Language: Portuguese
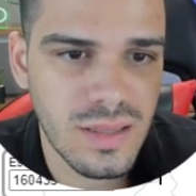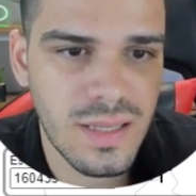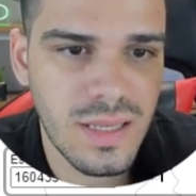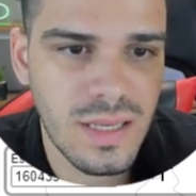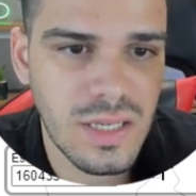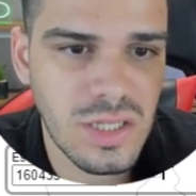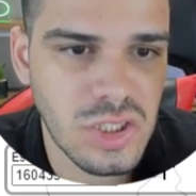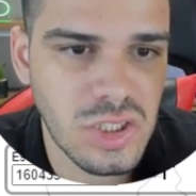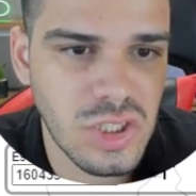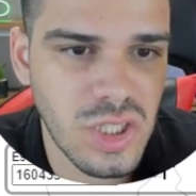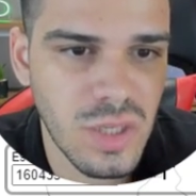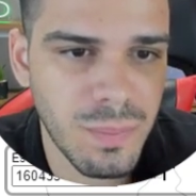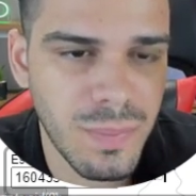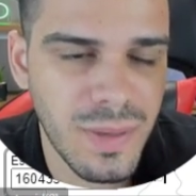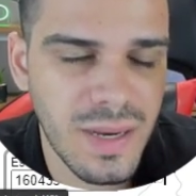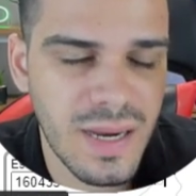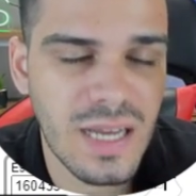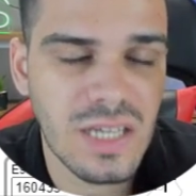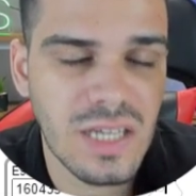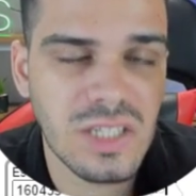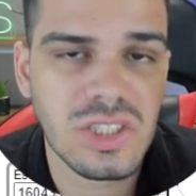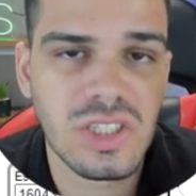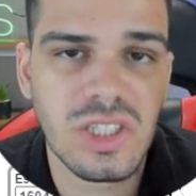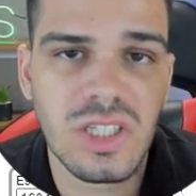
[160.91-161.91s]
Tem
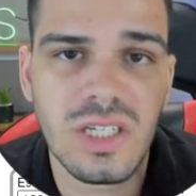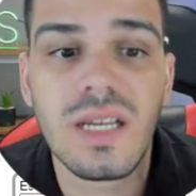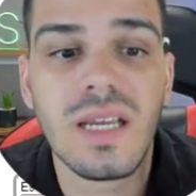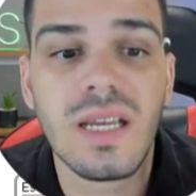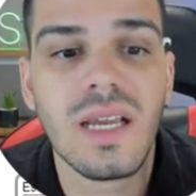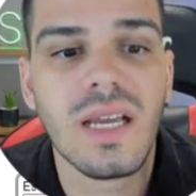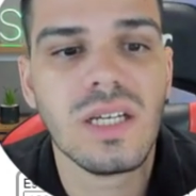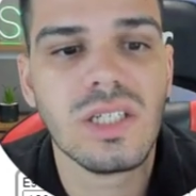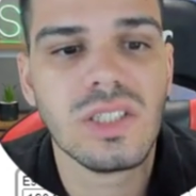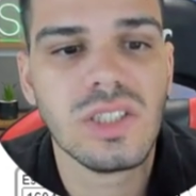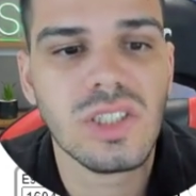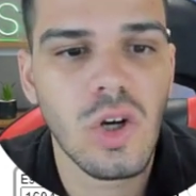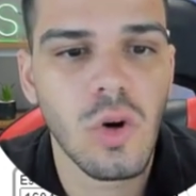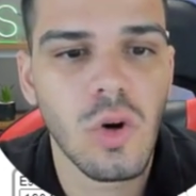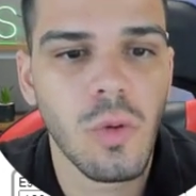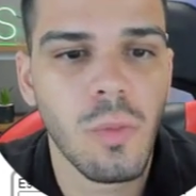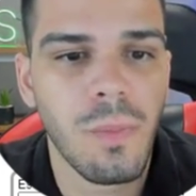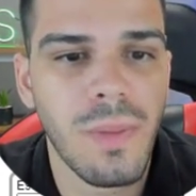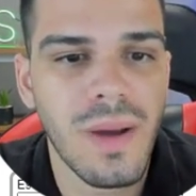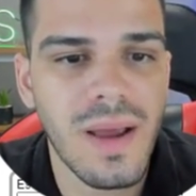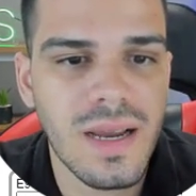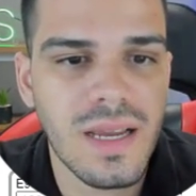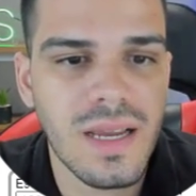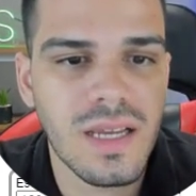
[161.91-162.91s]
GPKG, que é
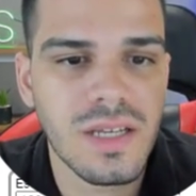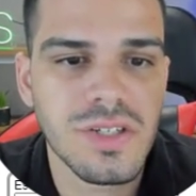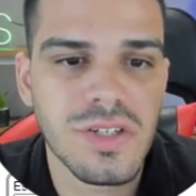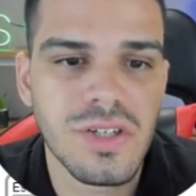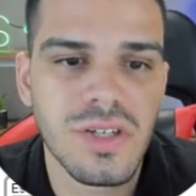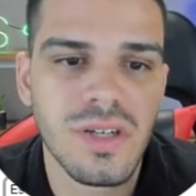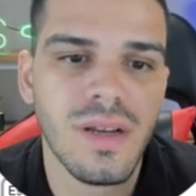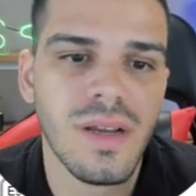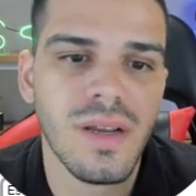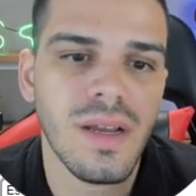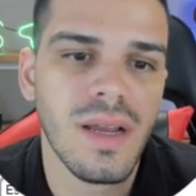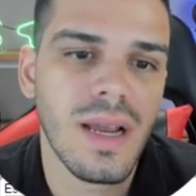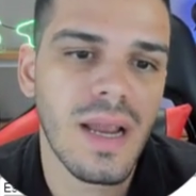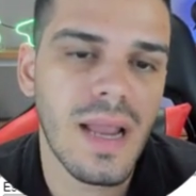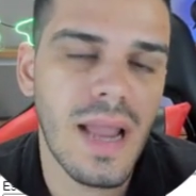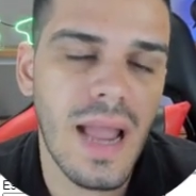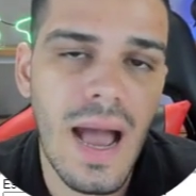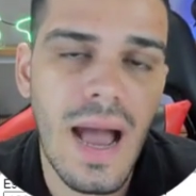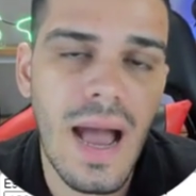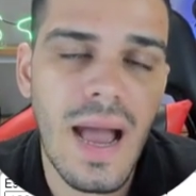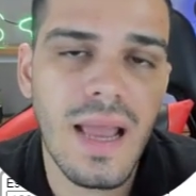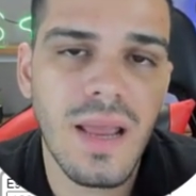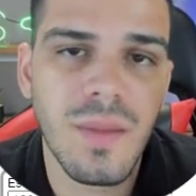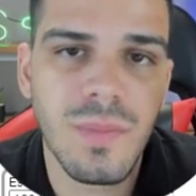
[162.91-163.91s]
GeoPackage,
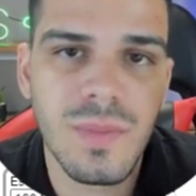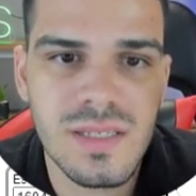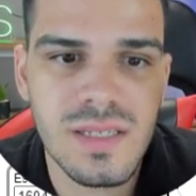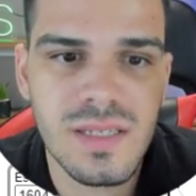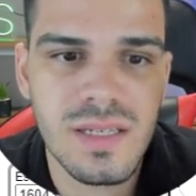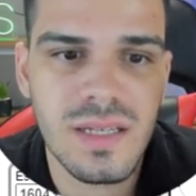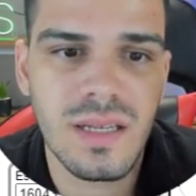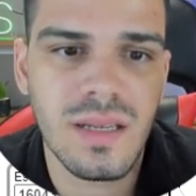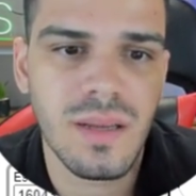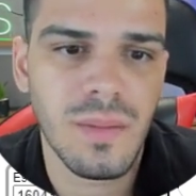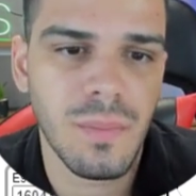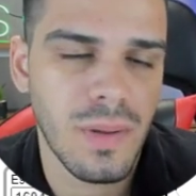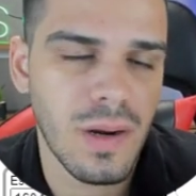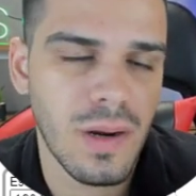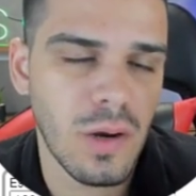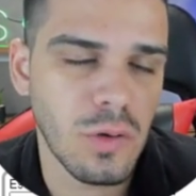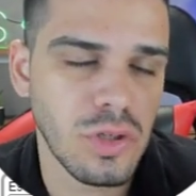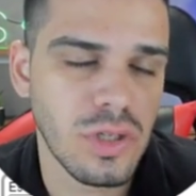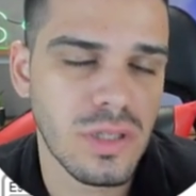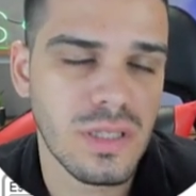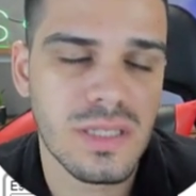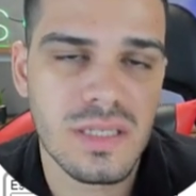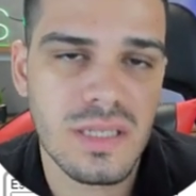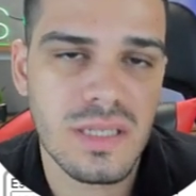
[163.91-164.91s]
KMZ, para
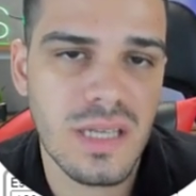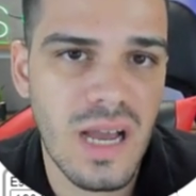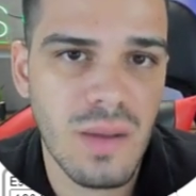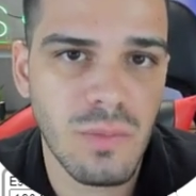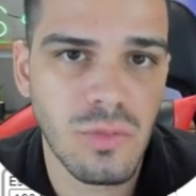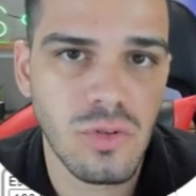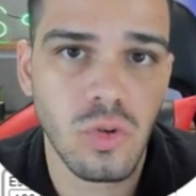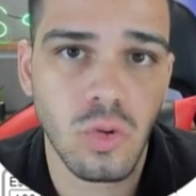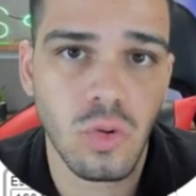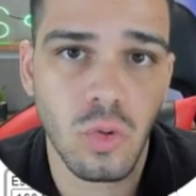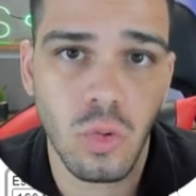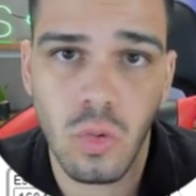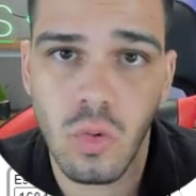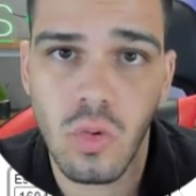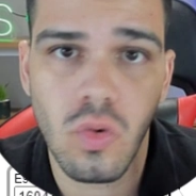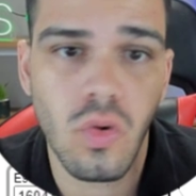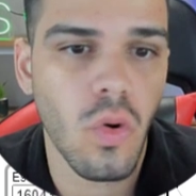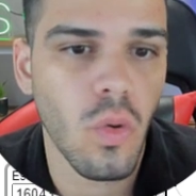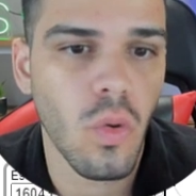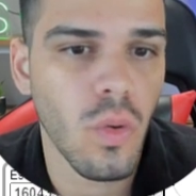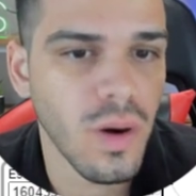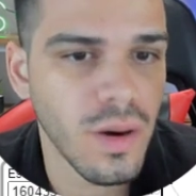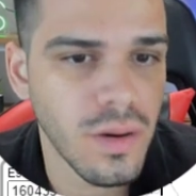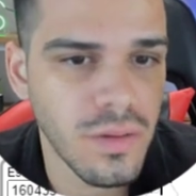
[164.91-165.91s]
utilizarmos no
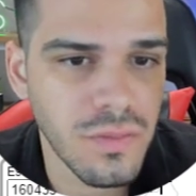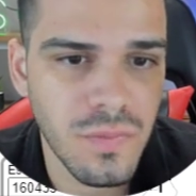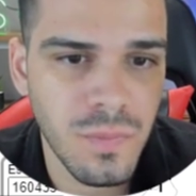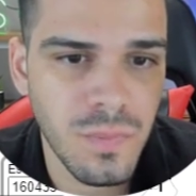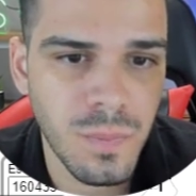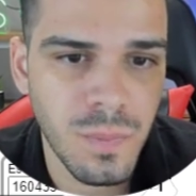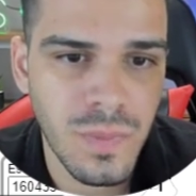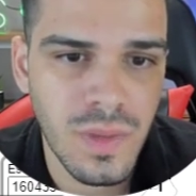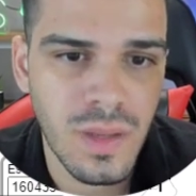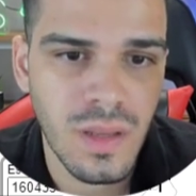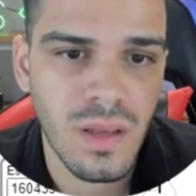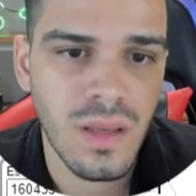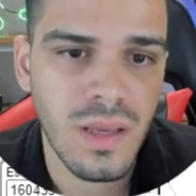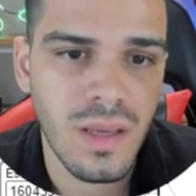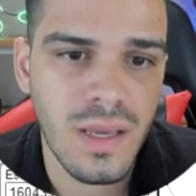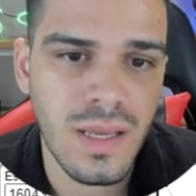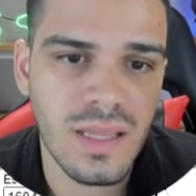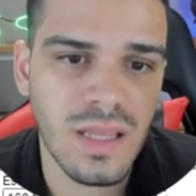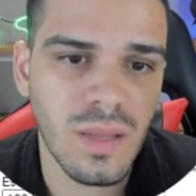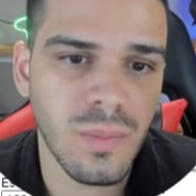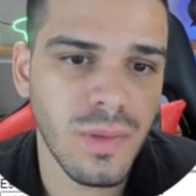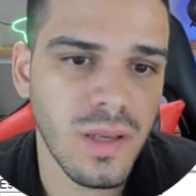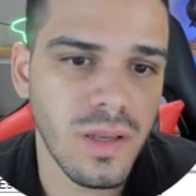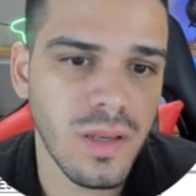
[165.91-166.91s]
Google Earth, e
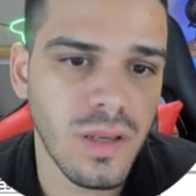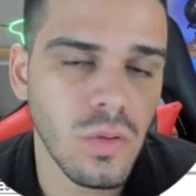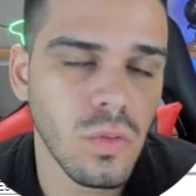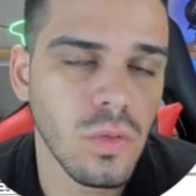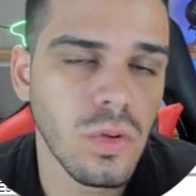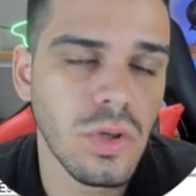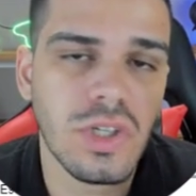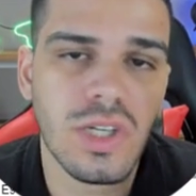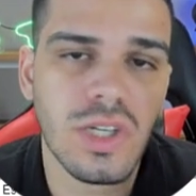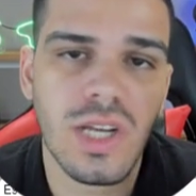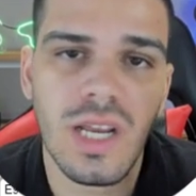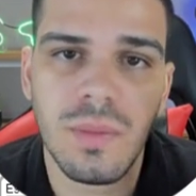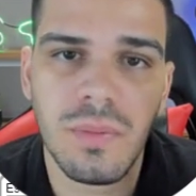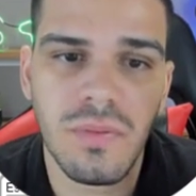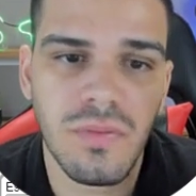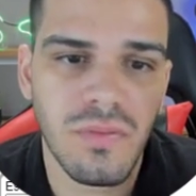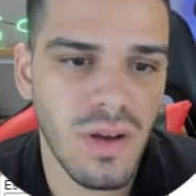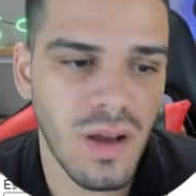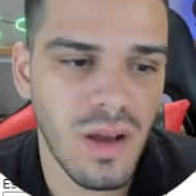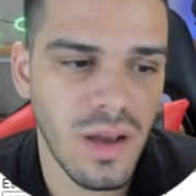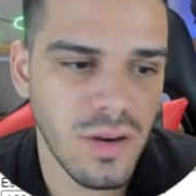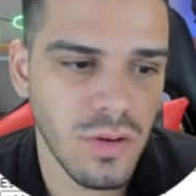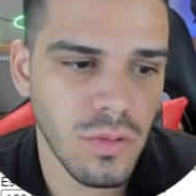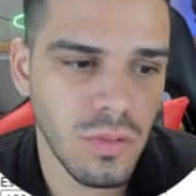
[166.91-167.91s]
também o
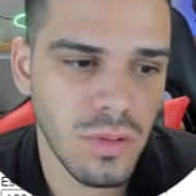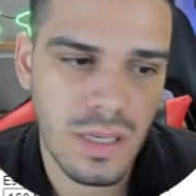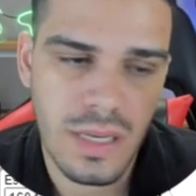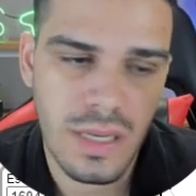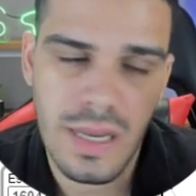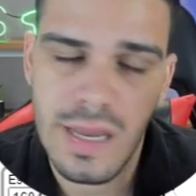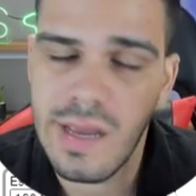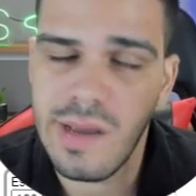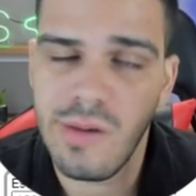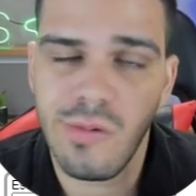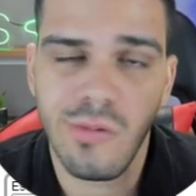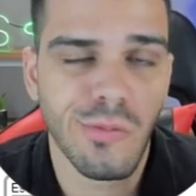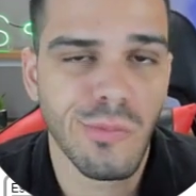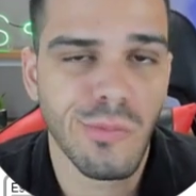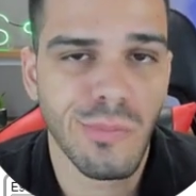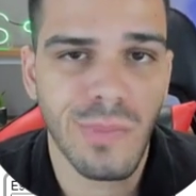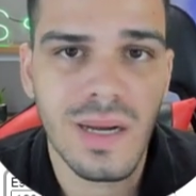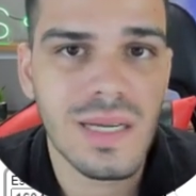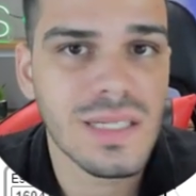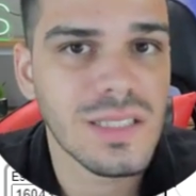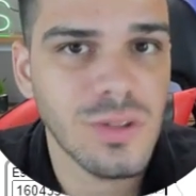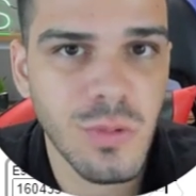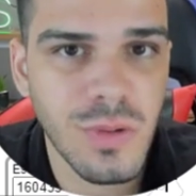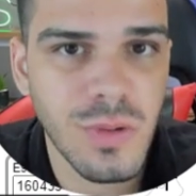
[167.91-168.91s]
Shapefile, que é o
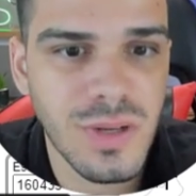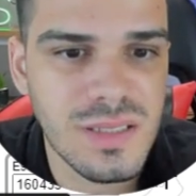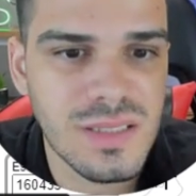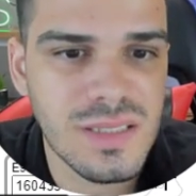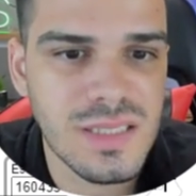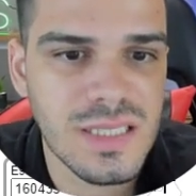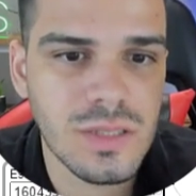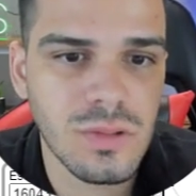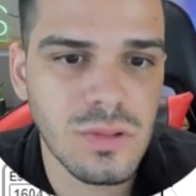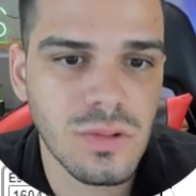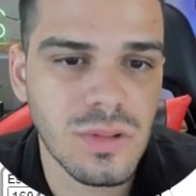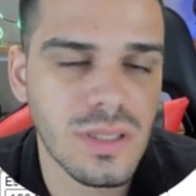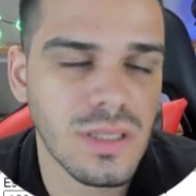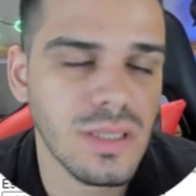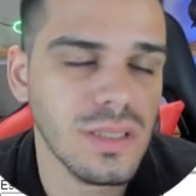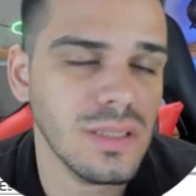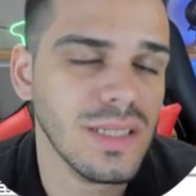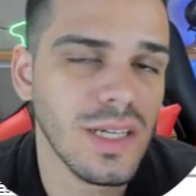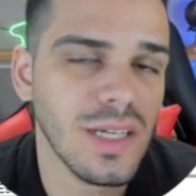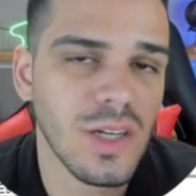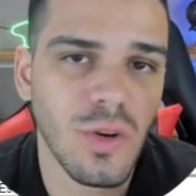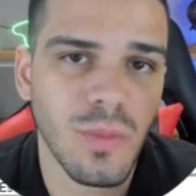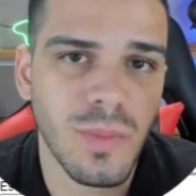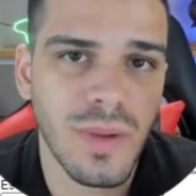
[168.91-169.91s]
mais conhecido que
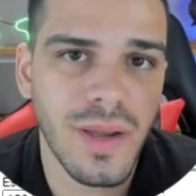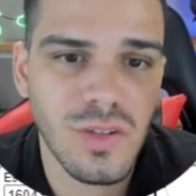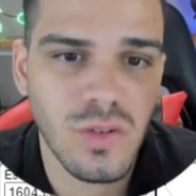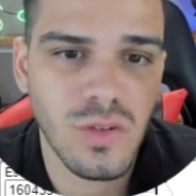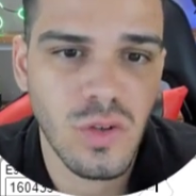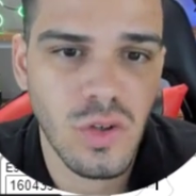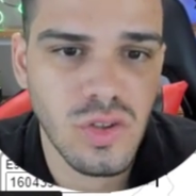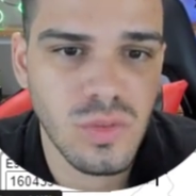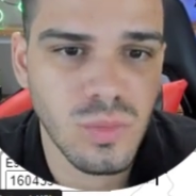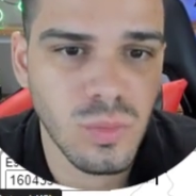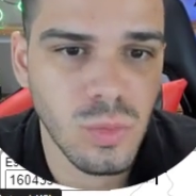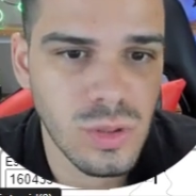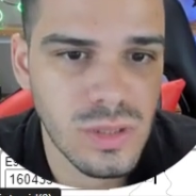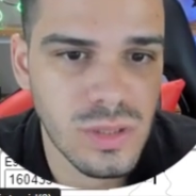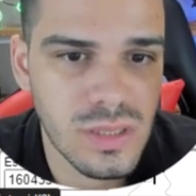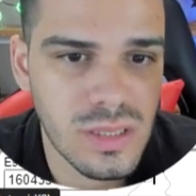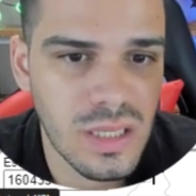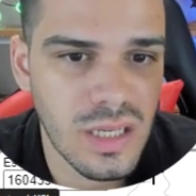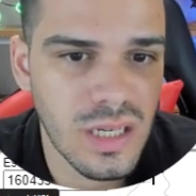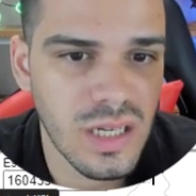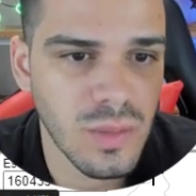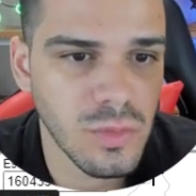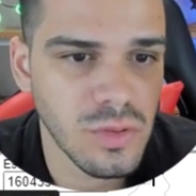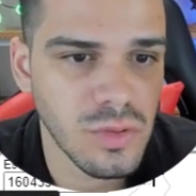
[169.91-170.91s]
geralmente nós
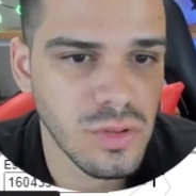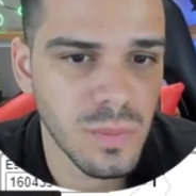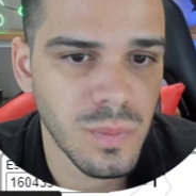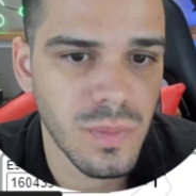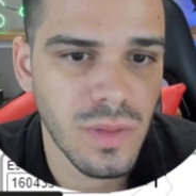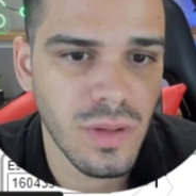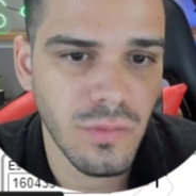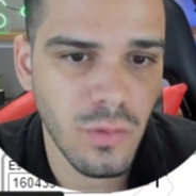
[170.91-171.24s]
buscamos.